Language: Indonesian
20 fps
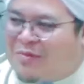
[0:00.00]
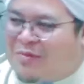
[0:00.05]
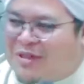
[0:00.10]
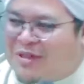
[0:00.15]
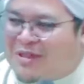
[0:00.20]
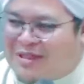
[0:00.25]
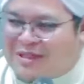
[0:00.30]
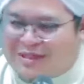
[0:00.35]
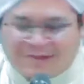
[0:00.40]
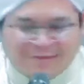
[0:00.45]

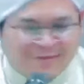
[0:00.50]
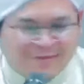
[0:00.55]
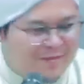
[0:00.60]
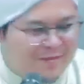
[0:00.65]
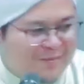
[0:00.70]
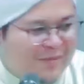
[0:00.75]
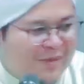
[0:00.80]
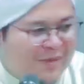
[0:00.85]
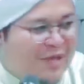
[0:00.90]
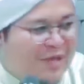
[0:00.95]
berdapat
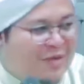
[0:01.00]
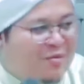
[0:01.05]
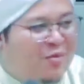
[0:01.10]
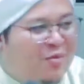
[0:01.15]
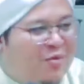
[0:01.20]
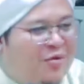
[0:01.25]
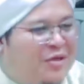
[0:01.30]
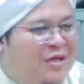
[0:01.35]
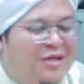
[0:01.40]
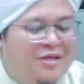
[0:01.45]

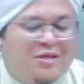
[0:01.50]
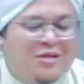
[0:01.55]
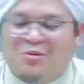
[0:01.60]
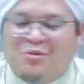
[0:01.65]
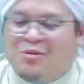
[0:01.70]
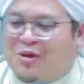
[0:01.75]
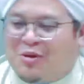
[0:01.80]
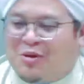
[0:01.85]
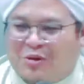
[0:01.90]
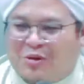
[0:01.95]
himungnya aja
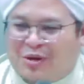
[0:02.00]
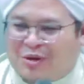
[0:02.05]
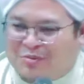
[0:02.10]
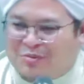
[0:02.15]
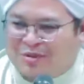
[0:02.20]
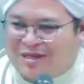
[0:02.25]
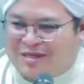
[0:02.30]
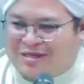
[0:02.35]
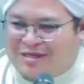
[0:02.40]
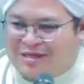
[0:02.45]
sudah luar
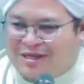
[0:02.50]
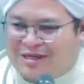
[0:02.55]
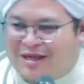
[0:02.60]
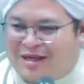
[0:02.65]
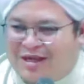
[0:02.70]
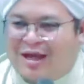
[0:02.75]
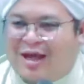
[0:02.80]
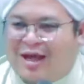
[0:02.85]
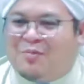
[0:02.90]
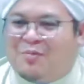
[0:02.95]

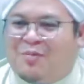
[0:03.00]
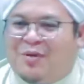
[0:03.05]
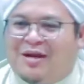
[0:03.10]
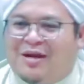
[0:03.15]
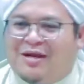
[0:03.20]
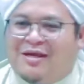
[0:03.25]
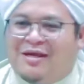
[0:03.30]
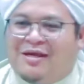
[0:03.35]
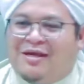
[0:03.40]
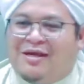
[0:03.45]
biasa
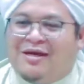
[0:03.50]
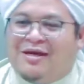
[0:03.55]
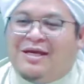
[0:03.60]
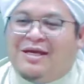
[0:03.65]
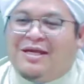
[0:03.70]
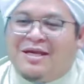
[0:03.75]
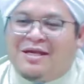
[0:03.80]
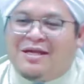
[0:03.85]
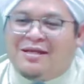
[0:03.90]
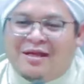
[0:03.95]
apalagi nang
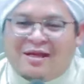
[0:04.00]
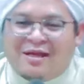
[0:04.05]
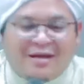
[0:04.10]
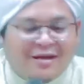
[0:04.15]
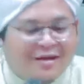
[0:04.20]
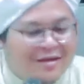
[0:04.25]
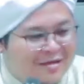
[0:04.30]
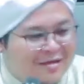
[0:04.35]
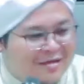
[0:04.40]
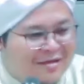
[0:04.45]

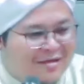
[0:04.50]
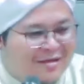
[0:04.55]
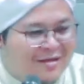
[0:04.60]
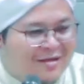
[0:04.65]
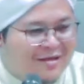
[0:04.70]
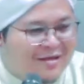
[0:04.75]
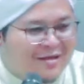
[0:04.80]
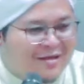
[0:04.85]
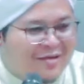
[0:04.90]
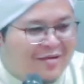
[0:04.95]
kenyataan
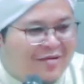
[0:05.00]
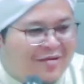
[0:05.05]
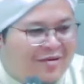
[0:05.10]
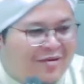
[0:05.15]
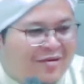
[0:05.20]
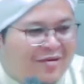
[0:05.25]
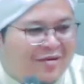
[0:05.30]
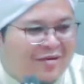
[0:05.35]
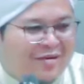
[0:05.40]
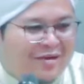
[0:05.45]

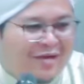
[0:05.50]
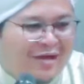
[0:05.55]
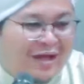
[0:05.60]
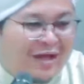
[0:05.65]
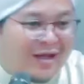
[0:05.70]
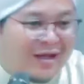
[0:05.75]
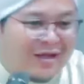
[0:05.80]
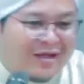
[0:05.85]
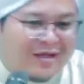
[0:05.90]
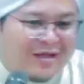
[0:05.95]

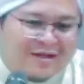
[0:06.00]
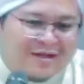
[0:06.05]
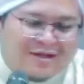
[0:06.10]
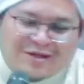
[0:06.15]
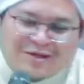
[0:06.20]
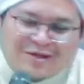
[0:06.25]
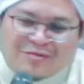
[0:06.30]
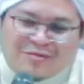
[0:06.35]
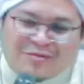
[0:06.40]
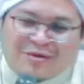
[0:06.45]
ah
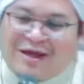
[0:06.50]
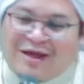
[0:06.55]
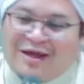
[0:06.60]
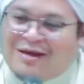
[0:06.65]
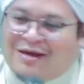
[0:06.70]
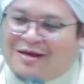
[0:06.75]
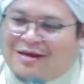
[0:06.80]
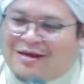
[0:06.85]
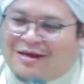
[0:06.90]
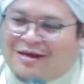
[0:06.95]

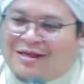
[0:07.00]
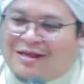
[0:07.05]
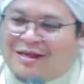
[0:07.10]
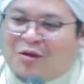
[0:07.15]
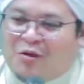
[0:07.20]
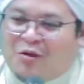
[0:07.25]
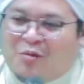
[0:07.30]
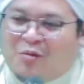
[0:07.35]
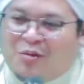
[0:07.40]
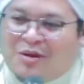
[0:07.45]
dan kita
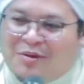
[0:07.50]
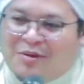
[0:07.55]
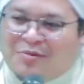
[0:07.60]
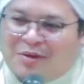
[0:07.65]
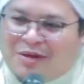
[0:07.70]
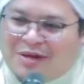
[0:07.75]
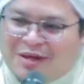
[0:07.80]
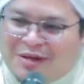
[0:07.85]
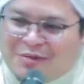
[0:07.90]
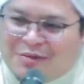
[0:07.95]
kau
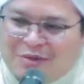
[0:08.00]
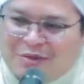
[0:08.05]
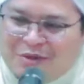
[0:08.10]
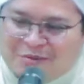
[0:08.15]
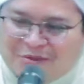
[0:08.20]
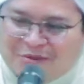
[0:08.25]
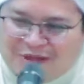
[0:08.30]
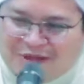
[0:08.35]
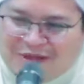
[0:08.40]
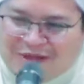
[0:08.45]
berdapat
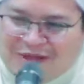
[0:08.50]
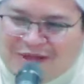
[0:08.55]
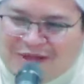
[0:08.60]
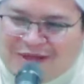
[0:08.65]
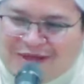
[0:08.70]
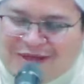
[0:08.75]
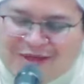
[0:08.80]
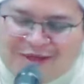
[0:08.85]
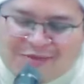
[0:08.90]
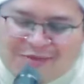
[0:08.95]
nabi
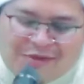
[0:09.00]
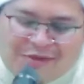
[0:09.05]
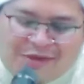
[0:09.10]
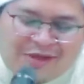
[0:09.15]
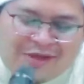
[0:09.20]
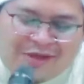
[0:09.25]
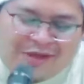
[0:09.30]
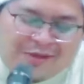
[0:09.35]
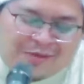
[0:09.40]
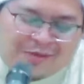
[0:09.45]
beratan
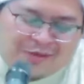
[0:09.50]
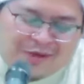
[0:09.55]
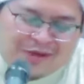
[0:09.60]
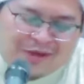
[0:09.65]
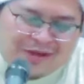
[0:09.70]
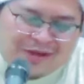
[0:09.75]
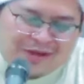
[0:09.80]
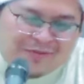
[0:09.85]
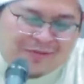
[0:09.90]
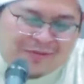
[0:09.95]
amin ya
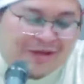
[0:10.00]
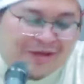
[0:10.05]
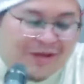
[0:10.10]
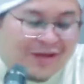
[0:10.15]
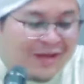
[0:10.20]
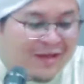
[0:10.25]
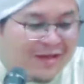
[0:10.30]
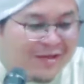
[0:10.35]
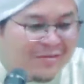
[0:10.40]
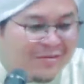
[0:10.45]
rabbal alamin
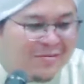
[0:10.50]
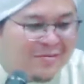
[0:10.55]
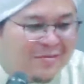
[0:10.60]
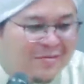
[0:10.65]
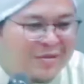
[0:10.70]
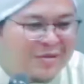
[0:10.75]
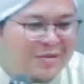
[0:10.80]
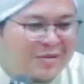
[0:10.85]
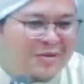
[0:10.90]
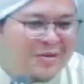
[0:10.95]
ha
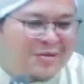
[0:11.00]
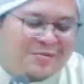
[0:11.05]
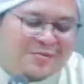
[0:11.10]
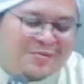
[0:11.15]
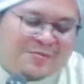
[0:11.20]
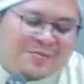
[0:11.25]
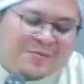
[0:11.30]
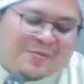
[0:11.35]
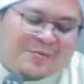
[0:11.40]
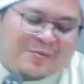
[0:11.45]
itu
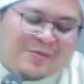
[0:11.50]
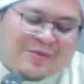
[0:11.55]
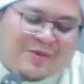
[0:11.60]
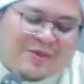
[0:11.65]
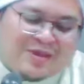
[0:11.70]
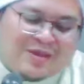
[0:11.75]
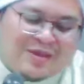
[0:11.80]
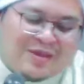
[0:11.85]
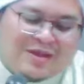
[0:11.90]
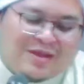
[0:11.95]

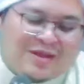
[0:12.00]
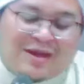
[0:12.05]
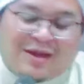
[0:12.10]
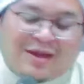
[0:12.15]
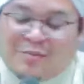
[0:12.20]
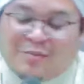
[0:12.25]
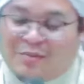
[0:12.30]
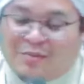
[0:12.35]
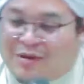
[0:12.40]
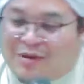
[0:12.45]

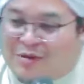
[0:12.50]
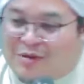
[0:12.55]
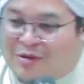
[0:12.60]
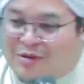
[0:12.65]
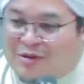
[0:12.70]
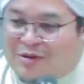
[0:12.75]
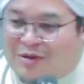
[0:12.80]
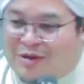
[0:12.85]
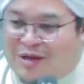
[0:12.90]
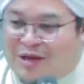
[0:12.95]
rame
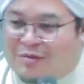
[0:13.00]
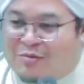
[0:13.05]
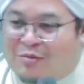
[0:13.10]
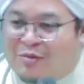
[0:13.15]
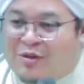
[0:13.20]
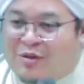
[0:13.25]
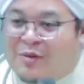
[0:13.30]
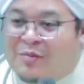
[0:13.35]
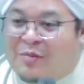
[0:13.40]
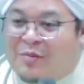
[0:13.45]
kalau
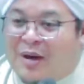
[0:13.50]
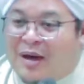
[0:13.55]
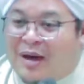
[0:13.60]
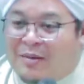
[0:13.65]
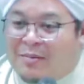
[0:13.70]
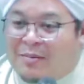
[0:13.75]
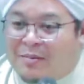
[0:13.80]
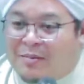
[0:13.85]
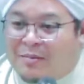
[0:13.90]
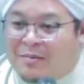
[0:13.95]
amunnya
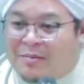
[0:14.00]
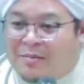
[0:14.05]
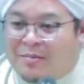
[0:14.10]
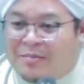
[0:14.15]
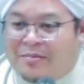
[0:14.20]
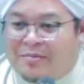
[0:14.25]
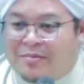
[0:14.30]
paham